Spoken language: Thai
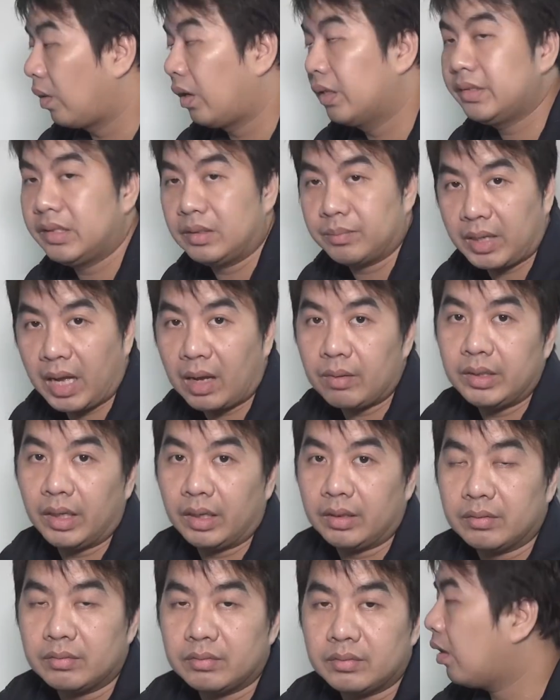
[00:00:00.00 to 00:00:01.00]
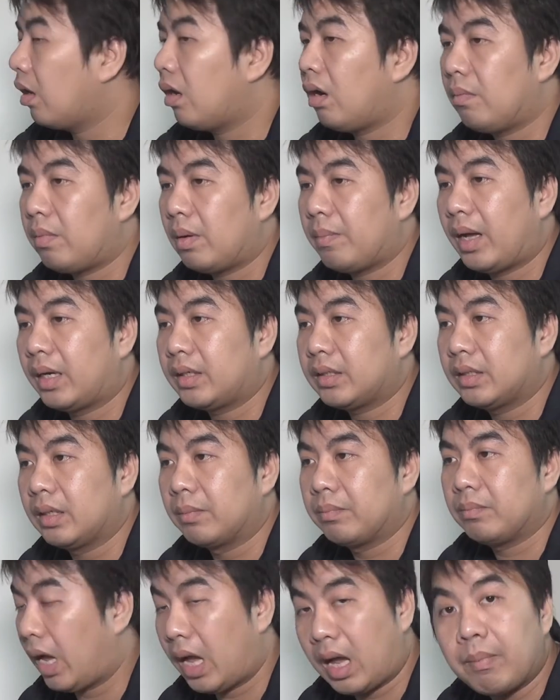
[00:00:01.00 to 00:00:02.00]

149เหรียญก็ประมาณเกือบ